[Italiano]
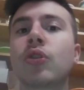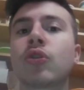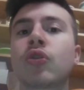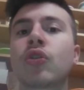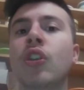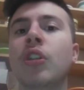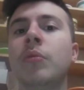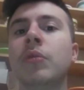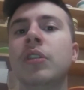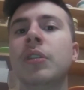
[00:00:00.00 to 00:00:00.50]

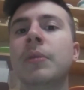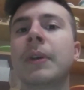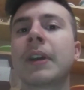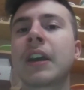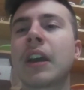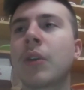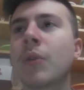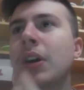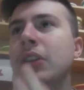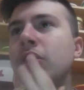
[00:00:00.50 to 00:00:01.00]
perché quando si ha
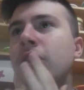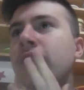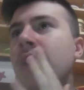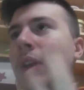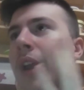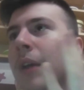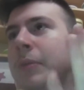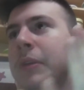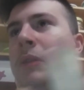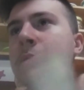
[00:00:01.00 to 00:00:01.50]
una
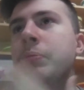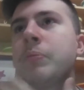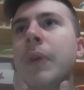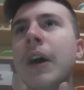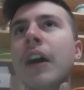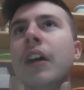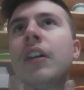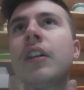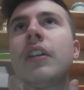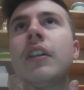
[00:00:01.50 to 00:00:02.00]
pippa
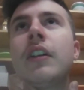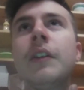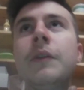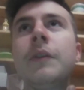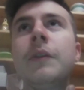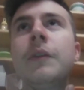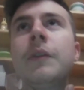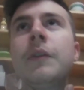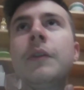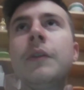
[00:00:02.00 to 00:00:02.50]

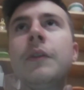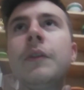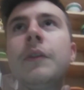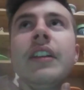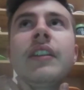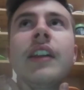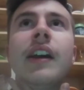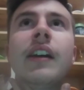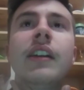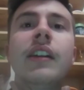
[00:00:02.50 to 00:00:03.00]
fisicamente
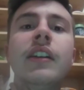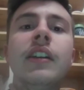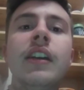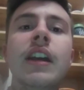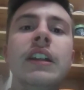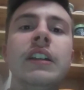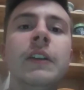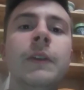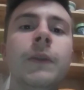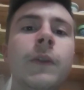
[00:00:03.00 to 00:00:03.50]
è
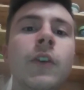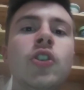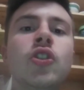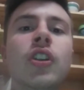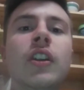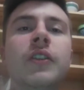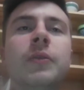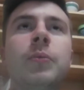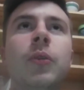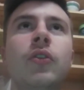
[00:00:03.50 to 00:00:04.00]
difficile
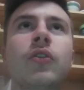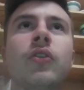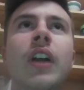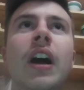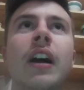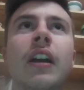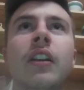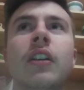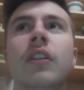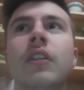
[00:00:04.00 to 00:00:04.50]
spostarlo.
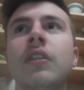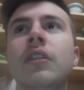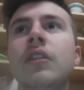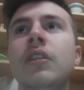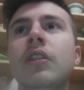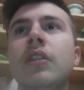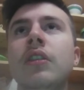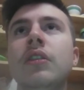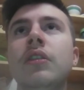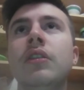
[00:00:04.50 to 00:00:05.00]

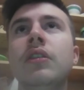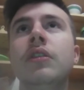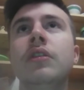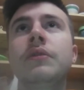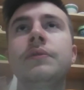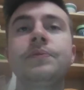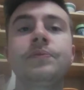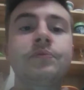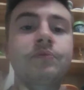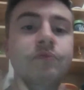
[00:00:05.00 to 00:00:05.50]

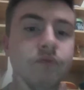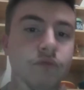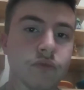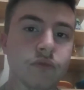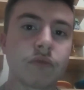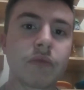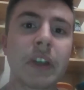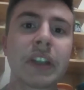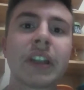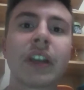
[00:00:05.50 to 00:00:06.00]
Mentre
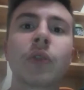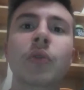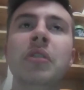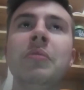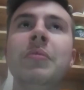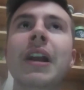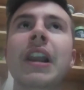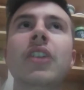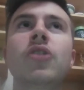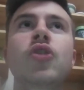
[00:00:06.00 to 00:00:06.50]
Culibelli ha giocato
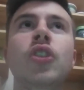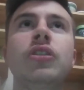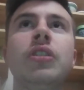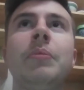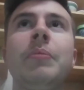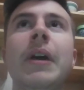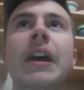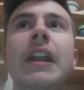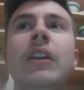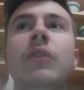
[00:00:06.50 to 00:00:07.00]
bene,
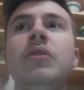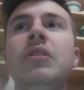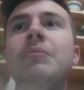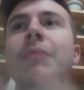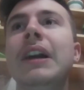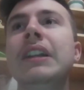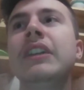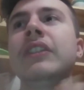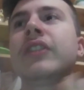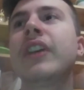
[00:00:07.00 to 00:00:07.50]
Culibali
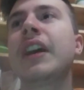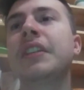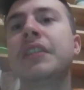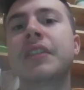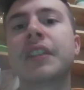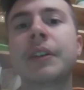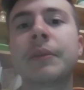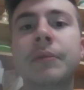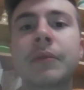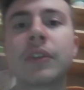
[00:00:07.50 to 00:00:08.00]
7.
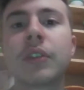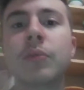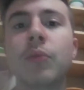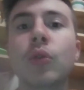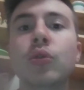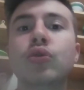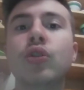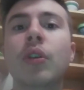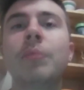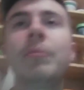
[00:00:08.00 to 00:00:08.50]
Molto bene
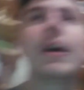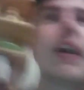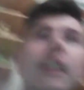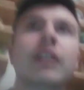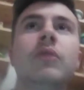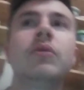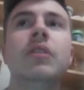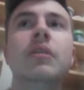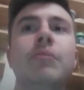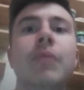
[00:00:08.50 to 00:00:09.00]
Culibali,
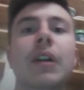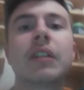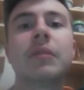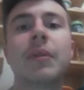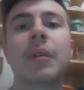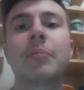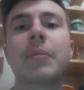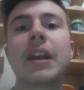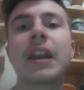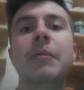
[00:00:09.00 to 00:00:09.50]
ma bene
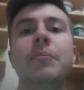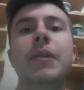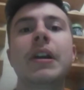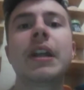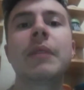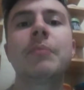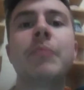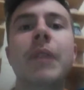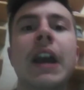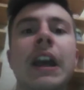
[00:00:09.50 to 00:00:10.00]
bene bene.
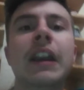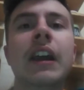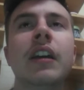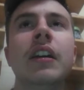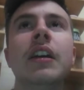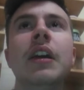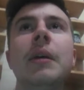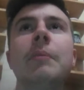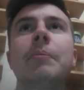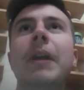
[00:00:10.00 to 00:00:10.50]
Presso
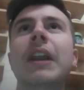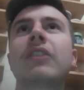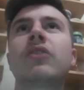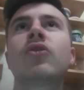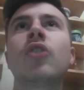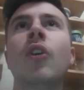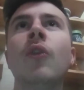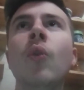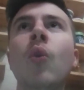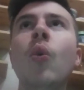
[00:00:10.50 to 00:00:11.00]

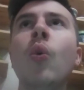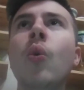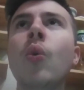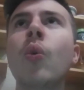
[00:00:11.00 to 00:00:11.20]
ovunque.